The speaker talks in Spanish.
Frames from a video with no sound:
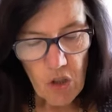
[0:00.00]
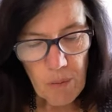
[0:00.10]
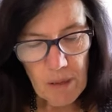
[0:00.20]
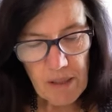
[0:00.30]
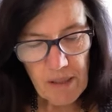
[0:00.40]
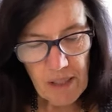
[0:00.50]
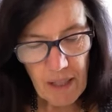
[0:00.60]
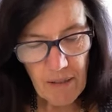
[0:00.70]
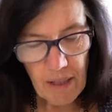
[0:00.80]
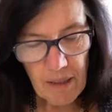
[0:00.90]
Yo
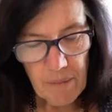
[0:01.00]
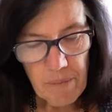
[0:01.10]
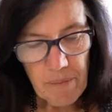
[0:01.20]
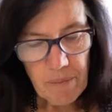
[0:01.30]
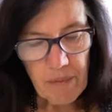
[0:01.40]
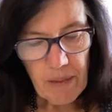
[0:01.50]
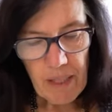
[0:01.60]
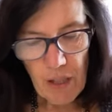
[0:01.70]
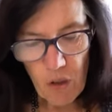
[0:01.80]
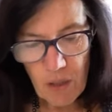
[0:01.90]
pensaba,
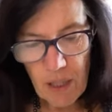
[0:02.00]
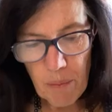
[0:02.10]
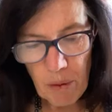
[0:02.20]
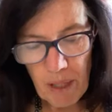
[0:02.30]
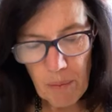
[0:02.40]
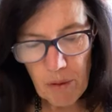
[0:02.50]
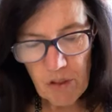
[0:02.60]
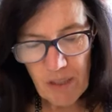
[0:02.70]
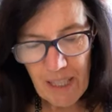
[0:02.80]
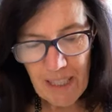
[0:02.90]
¿de dónde podía
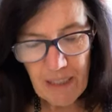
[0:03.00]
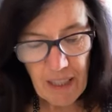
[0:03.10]
proceder